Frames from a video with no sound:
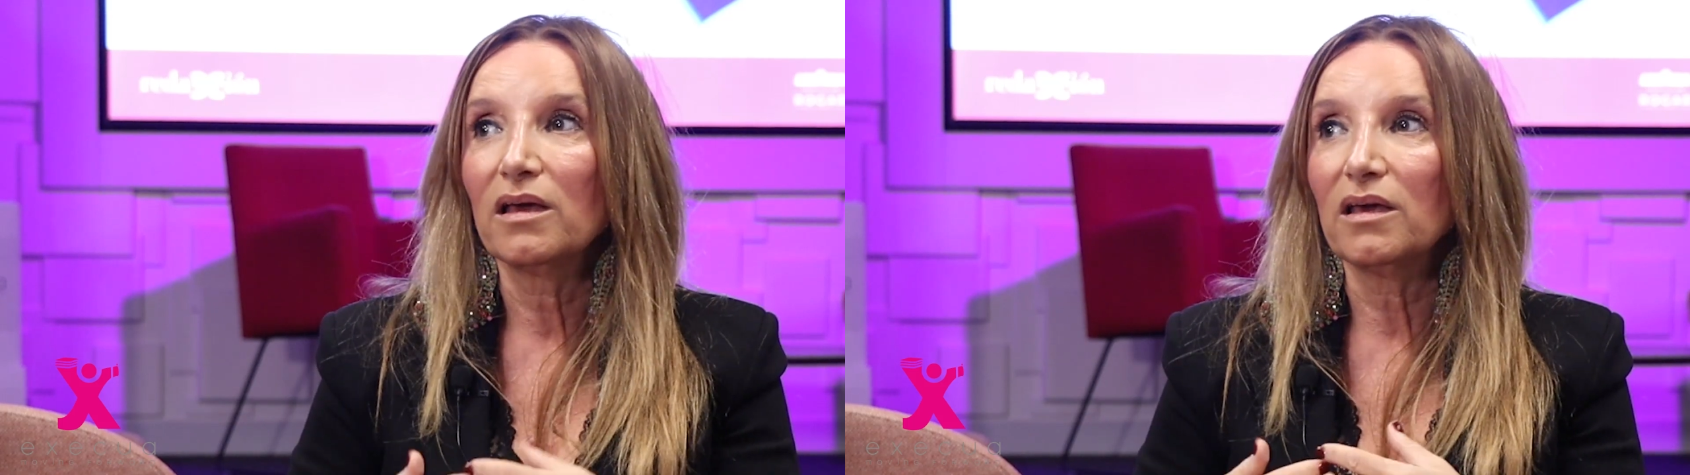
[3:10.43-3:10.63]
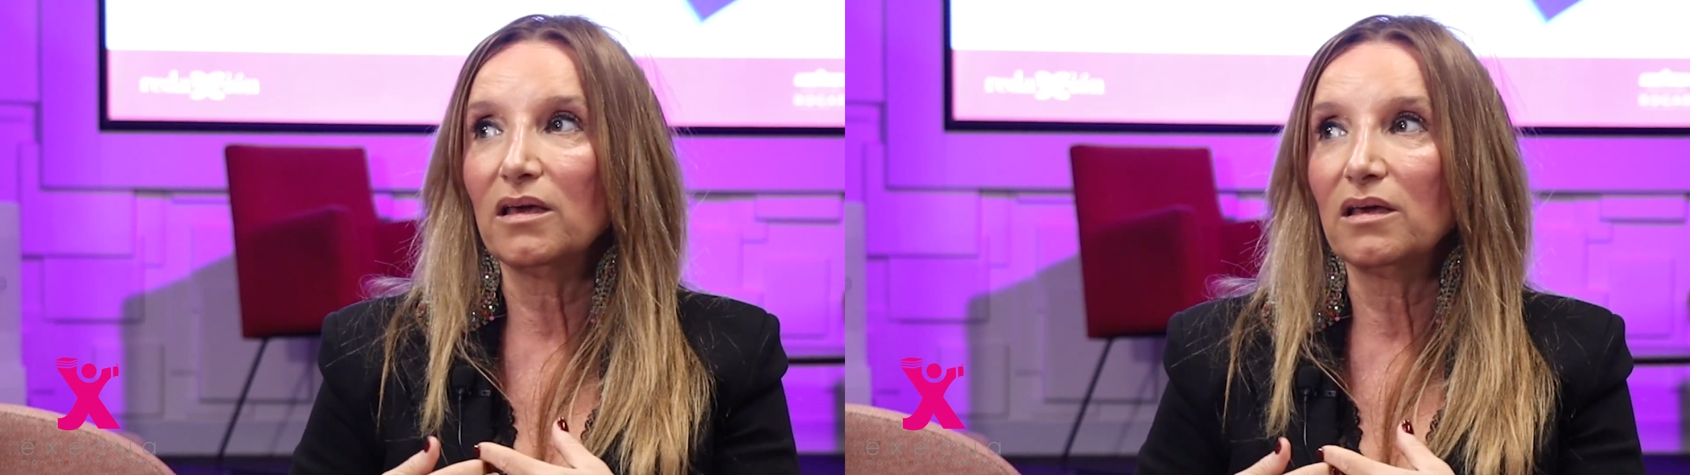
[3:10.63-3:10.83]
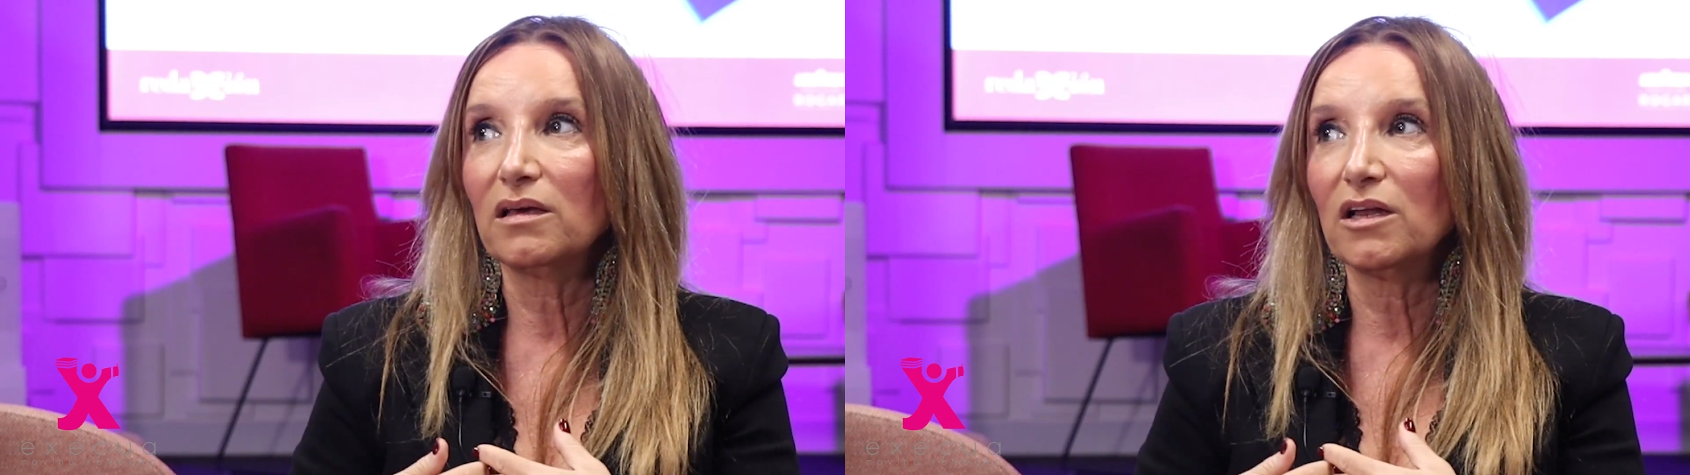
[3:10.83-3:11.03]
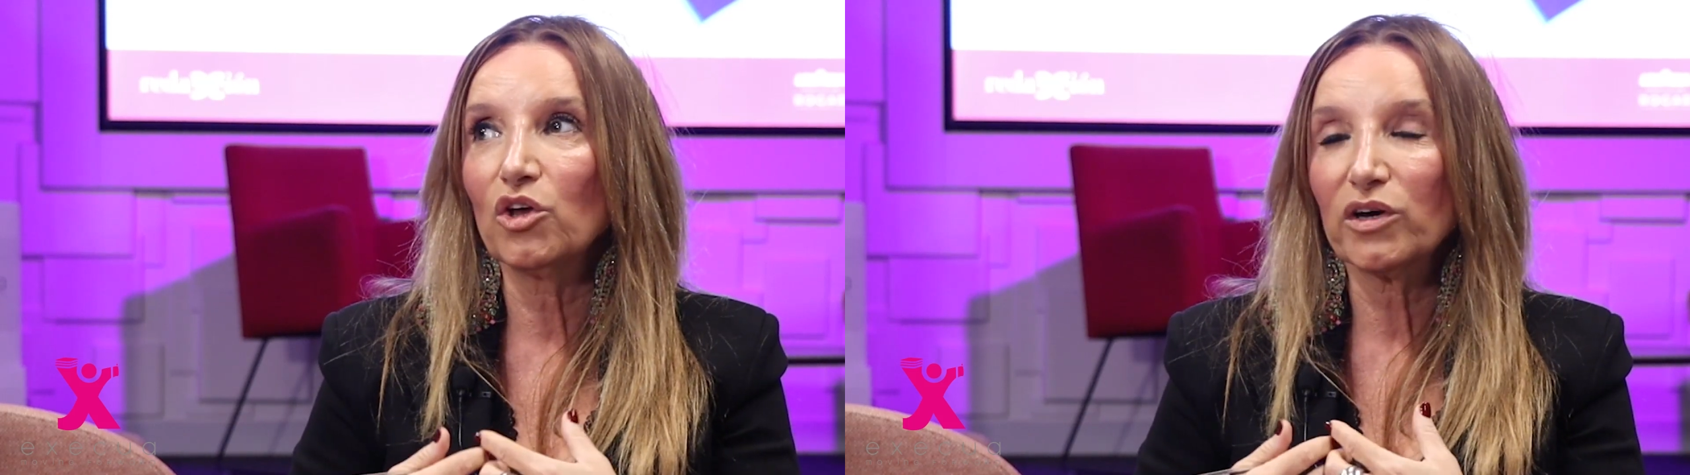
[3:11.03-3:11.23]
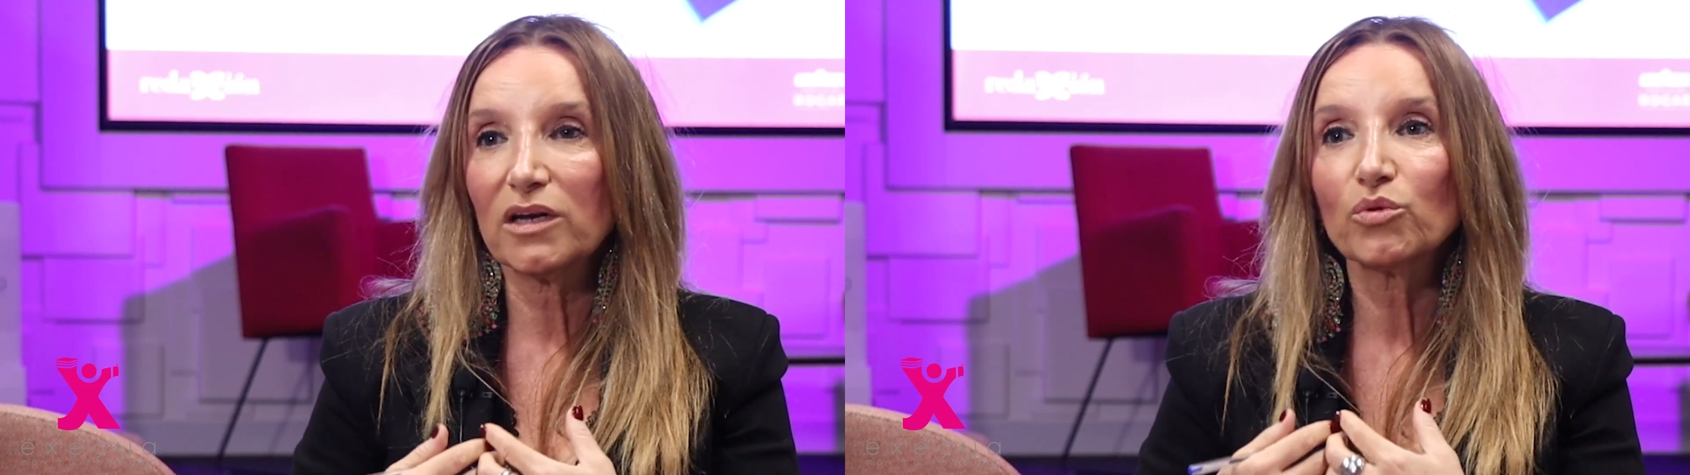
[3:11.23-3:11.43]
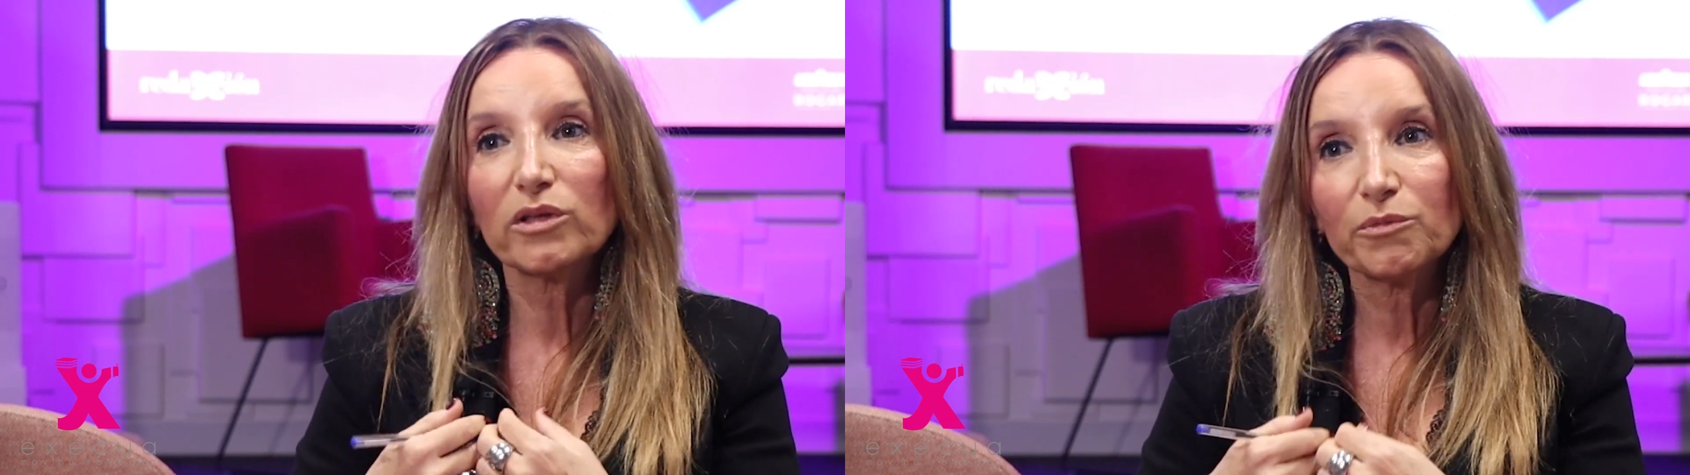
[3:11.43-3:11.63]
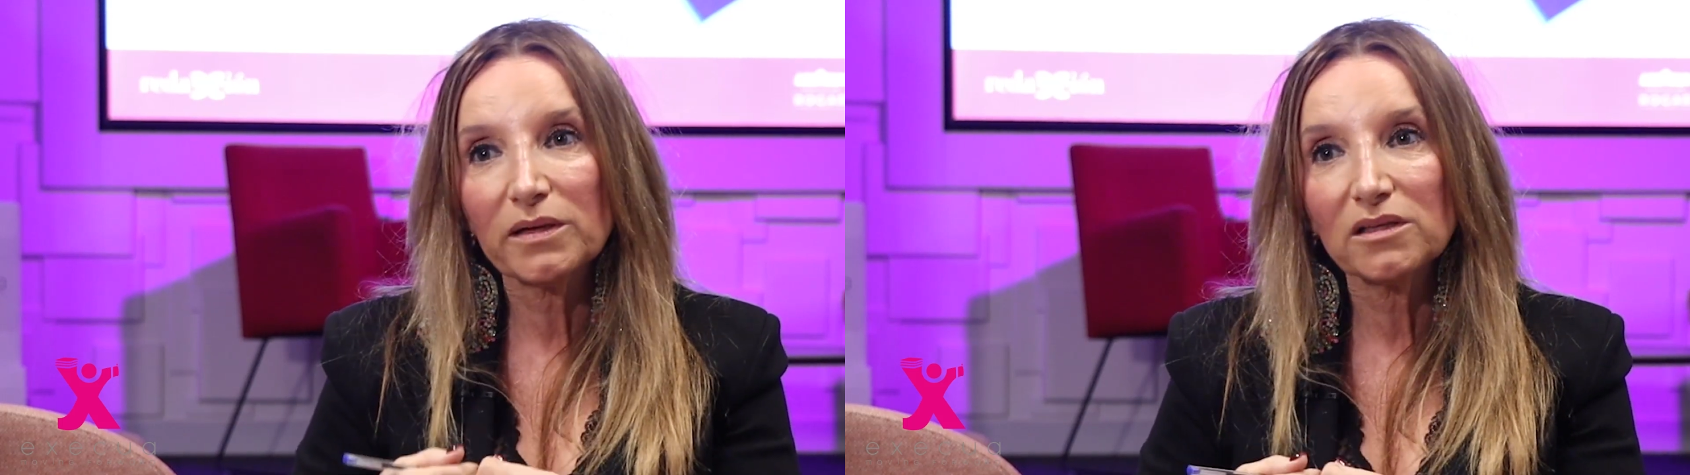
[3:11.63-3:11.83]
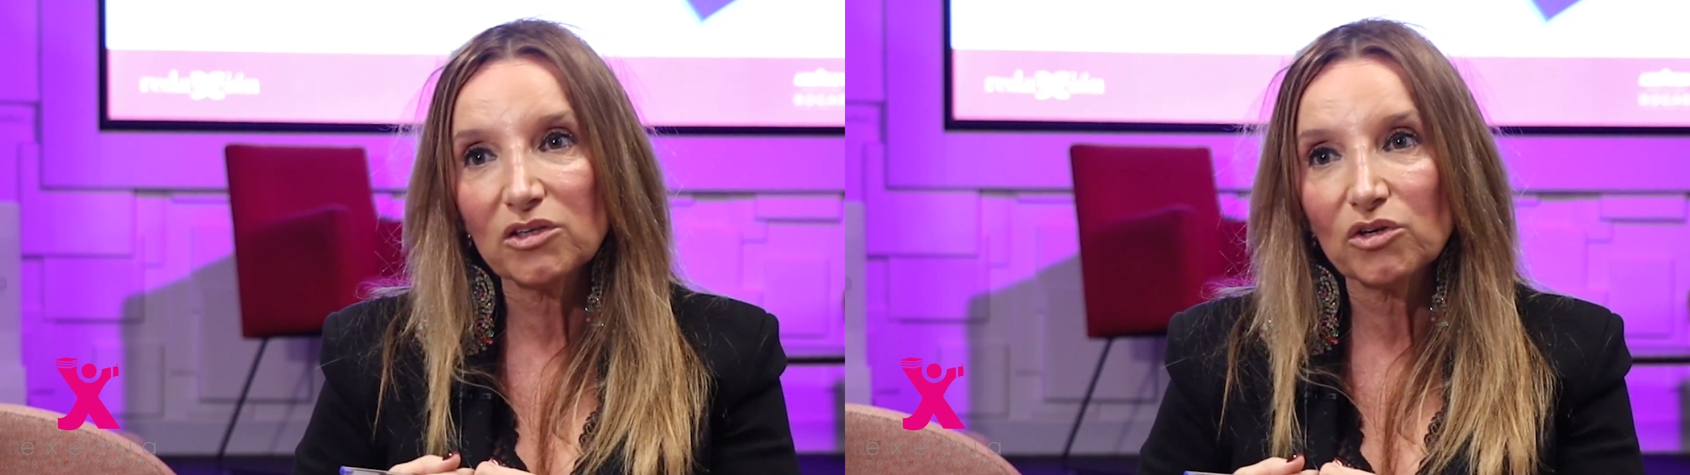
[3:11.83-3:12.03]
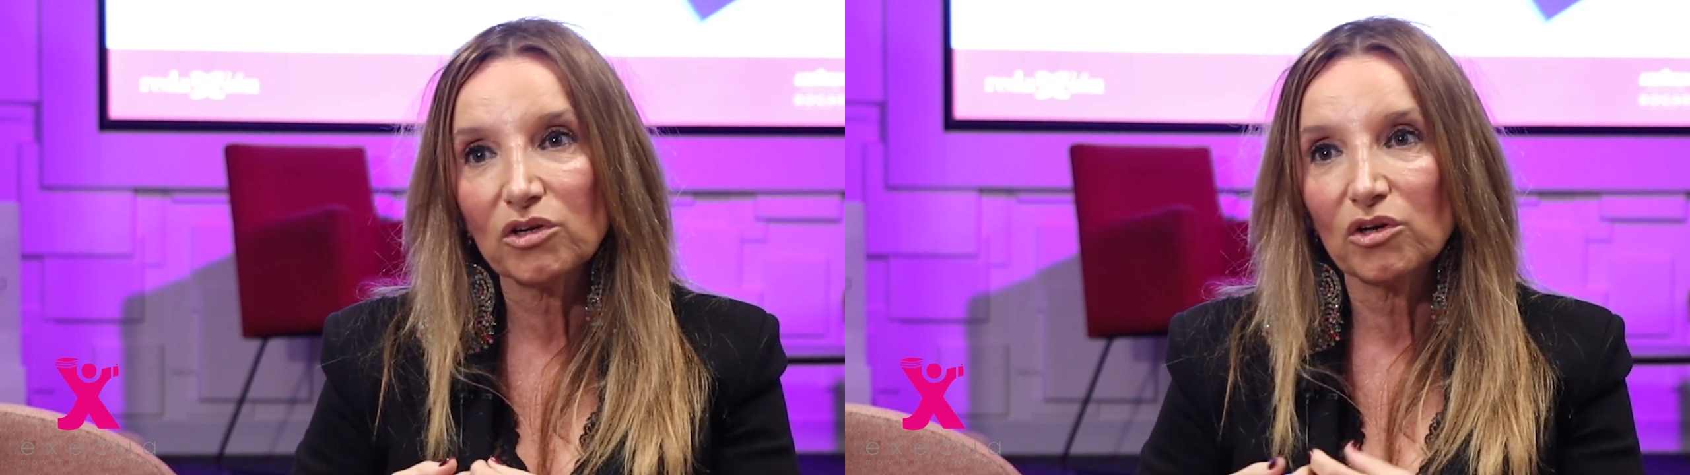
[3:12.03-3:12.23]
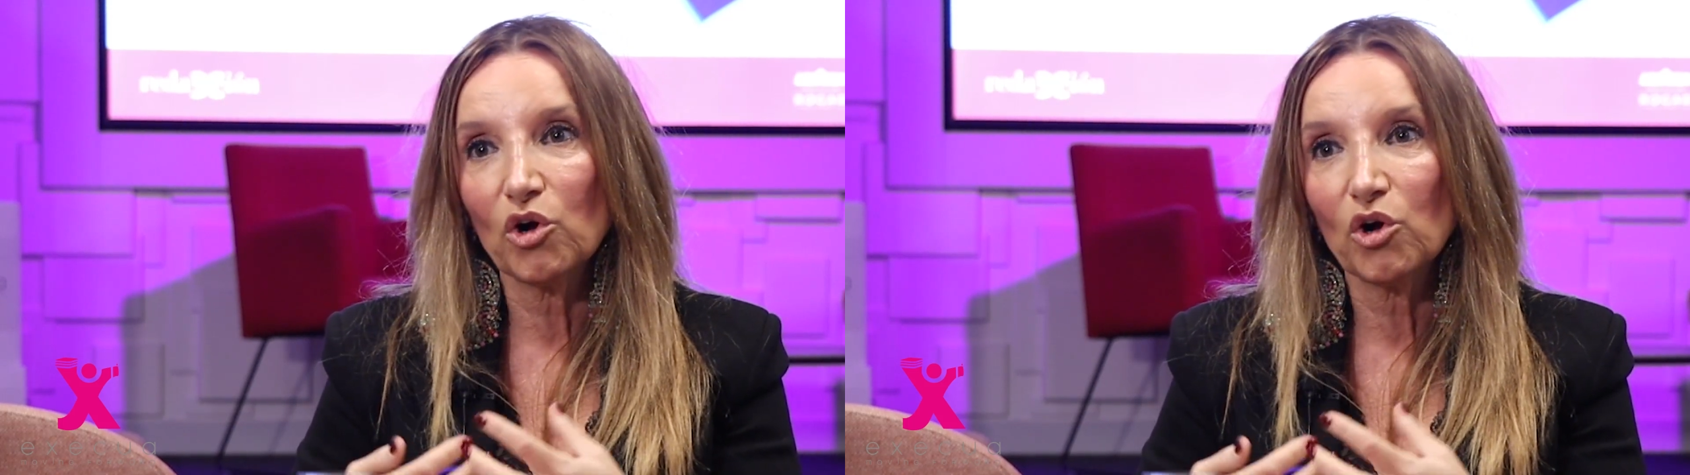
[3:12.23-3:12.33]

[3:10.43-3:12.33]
y lograr tu expansión